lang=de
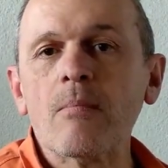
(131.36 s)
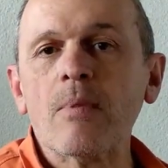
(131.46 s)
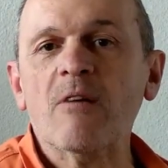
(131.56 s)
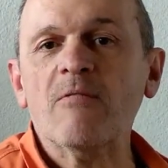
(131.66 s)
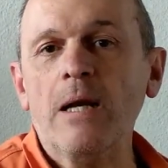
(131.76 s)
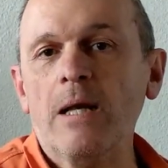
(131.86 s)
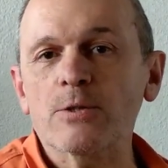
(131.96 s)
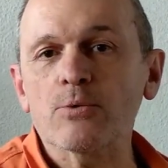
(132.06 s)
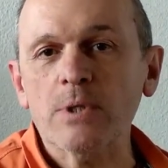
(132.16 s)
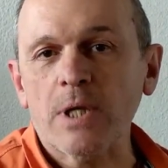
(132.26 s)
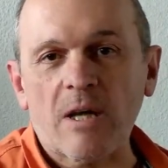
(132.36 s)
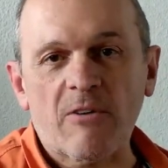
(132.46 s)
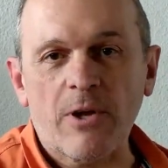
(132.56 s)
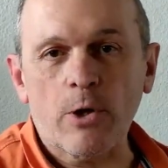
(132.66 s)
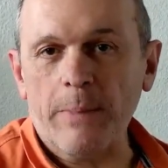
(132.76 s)
weil er sucht ja nach
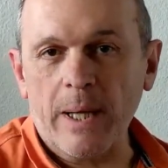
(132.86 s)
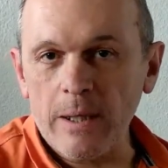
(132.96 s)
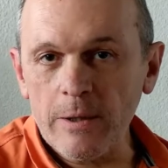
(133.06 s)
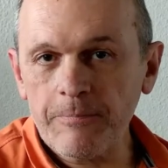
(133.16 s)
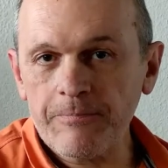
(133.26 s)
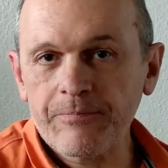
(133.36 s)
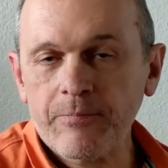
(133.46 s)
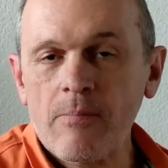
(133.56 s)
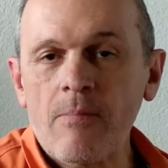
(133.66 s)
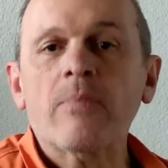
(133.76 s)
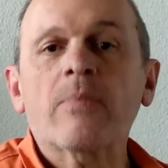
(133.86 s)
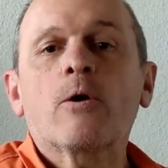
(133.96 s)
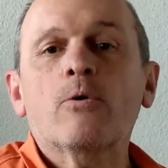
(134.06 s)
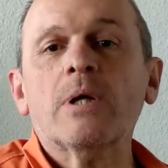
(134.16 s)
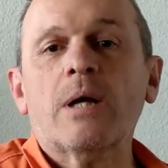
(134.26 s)
Phänomenen.
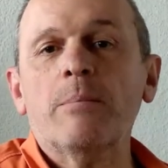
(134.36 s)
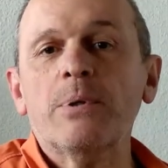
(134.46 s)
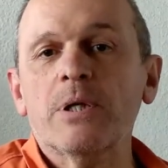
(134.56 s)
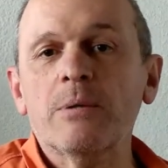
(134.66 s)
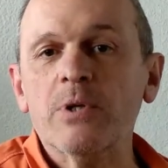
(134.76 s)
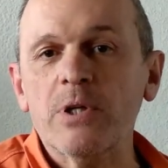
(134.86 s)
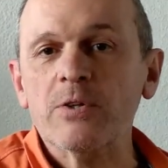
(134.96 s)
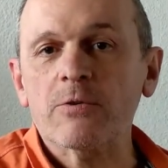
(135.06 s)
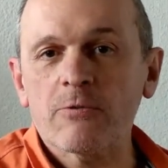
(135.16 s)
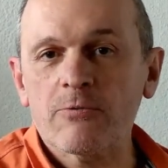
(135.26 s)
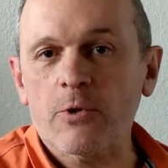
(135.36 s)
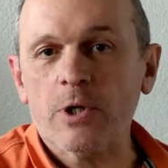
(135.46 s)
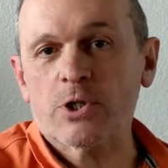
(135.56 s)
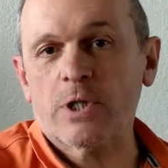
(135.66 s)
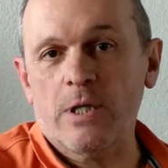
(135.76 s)
Und dann habe ich ihm dies
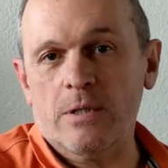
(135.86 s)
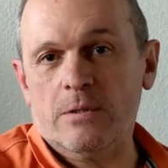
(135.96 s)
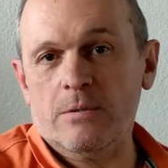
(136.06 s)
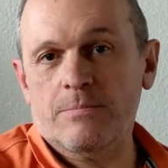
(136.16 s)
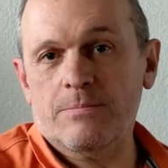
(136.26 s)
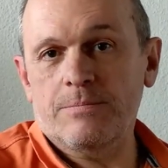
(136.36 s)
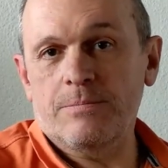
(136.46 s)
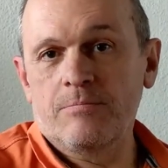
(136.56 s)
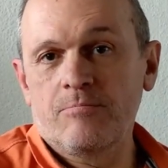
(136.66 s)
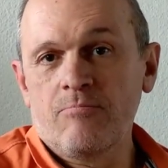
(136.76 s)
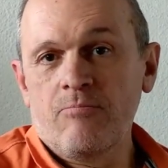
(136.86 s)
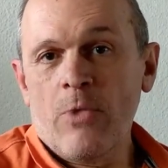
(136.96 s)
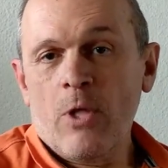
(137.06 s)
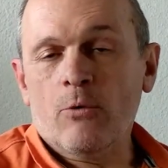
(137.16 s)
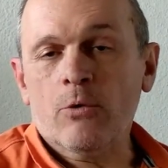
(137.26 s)
vorgestellt.
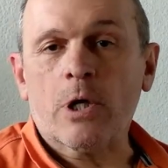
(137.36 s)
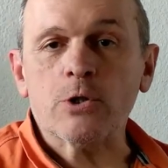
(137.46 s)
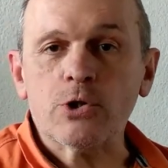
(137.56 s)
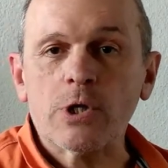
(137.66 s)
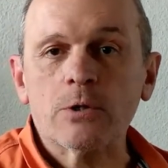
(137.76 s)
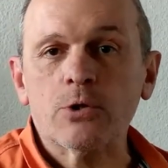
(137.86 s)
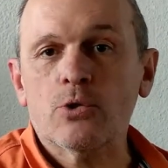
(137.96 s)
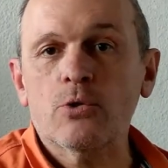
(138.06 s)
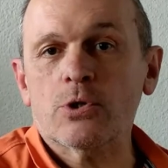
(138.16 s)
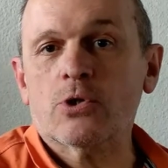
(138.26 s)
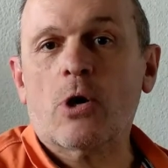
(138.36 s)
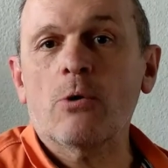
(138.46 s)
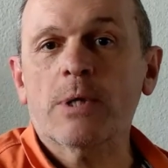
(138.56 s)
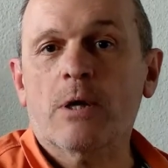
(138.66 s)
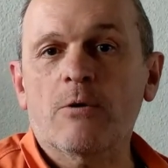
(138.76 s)
Und als ich sagte, ich löse Traumen
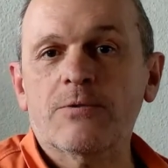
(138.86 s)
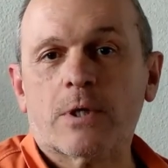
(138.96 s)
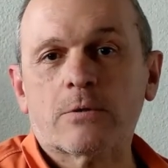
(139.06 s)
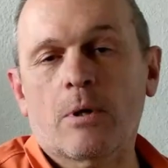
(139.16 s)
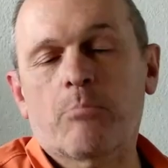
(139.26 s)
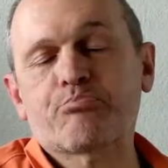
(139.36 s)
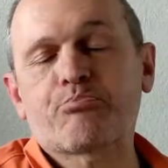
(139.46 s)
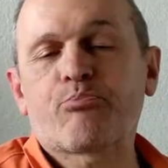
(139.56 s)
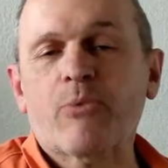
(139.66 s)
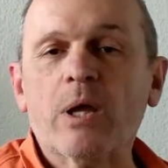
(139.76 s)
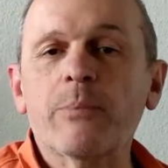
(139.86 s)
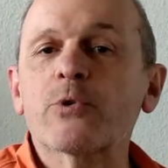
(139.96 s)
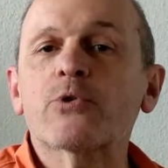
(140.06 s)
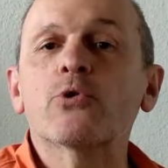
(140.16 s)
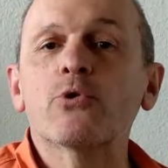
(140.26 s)
auf, sagt er, da gibt
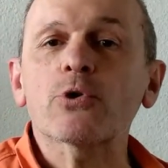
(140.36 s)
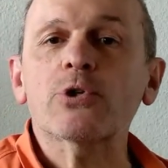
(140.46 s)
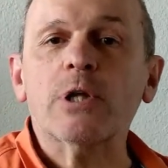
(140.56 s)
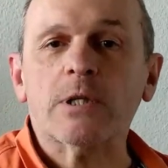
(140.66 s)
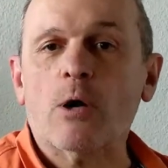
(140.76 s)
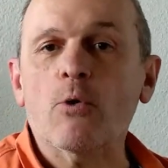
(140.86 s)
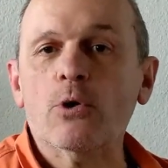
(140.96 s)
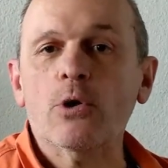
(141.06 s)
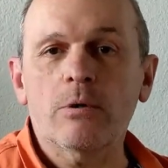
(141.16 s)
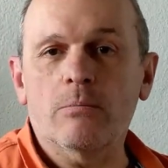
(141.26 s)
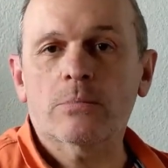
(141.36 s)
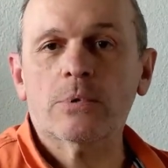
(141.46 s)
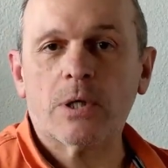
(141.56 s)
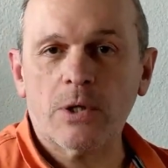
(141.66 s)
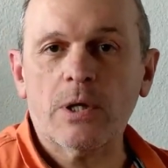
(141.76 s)
es genug, die das auch können.
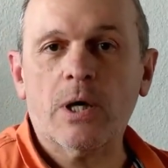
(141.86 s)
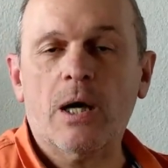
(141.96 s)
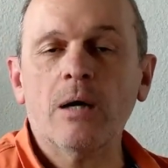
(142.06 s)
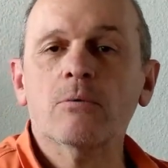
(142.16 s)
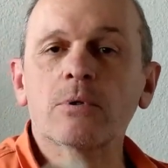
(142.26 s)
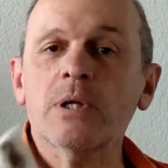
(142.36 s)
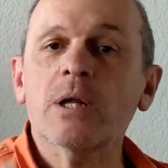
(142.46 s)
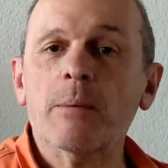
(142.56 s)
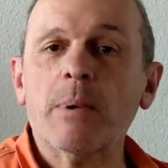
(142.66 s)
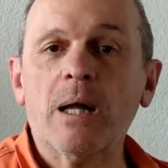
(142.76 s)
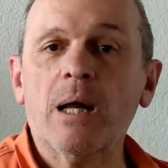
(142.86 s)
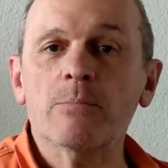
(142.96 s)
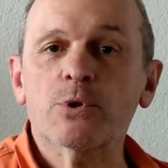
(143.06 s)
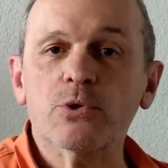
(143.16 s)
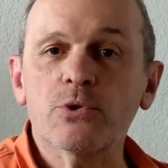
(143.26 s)
Sag ich ja. Und innerhalb einer halben
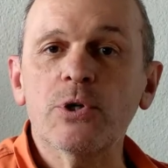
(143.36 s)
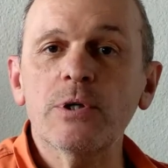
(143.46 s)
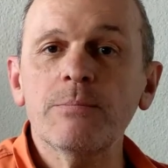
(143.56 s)
Stunde,